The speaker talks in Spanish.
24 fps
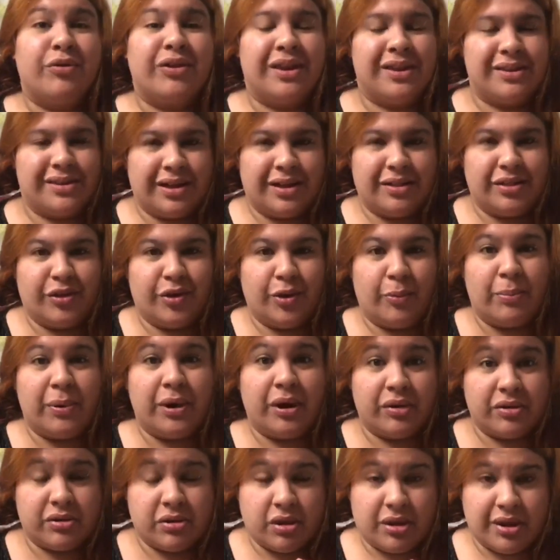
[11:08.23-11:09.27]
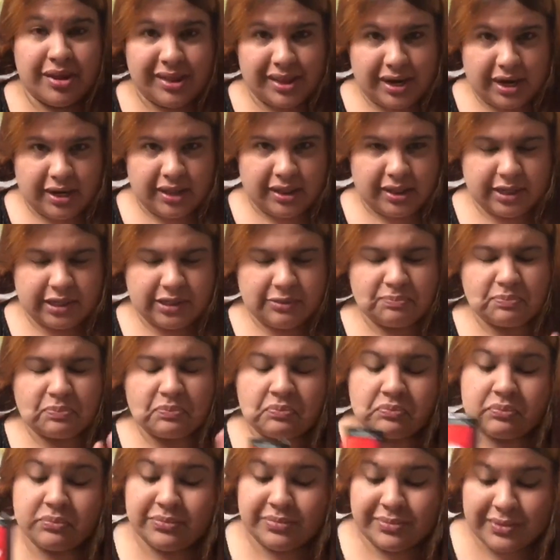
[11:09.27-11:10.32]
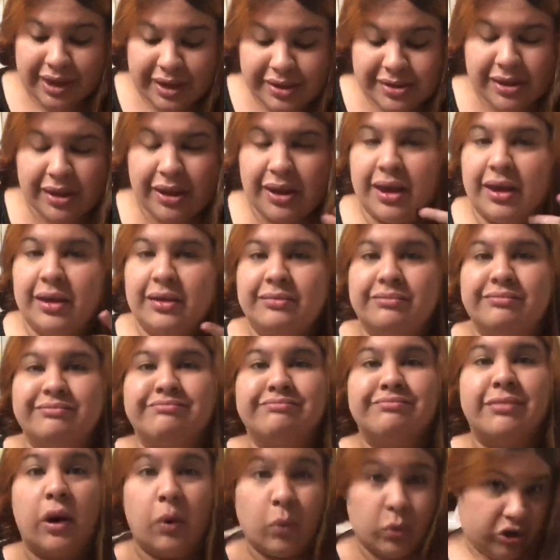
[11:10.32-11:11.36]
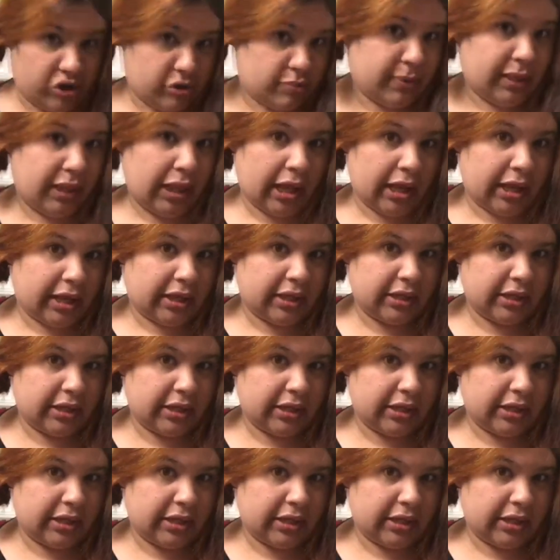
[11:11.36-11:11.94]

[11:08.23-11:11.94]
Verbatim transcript: utilizando peróxido de 30. Así que, wish me luck.